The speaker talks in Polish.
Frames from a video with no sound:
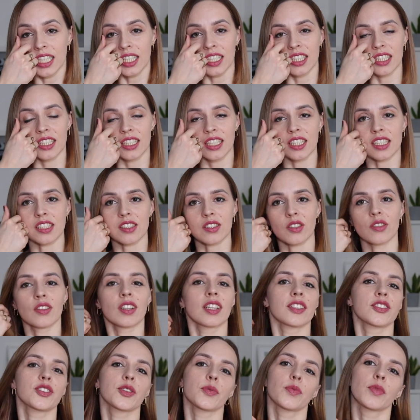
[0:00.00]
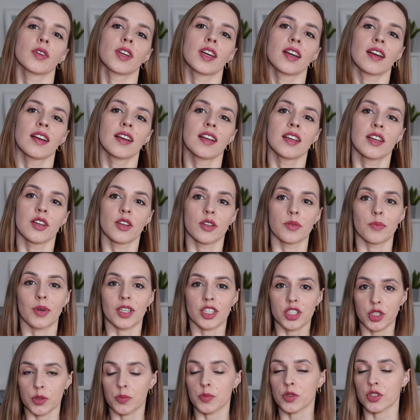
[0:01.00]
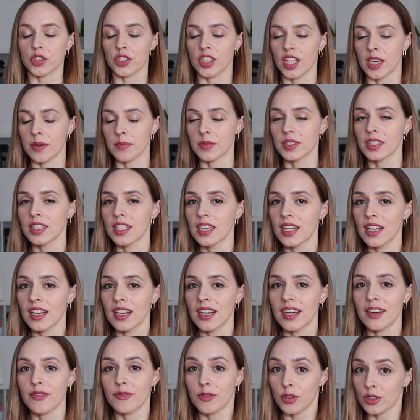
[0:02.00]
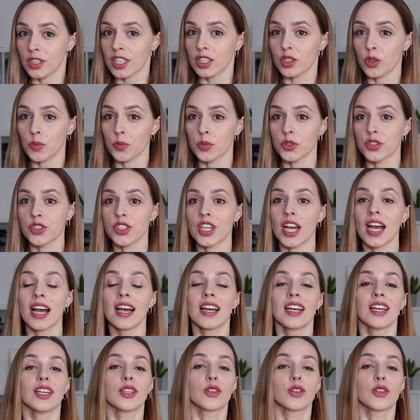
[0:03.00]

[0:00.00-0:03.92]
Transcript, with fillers: i jest to dla ciebie bardziej przyjemna woda do picia,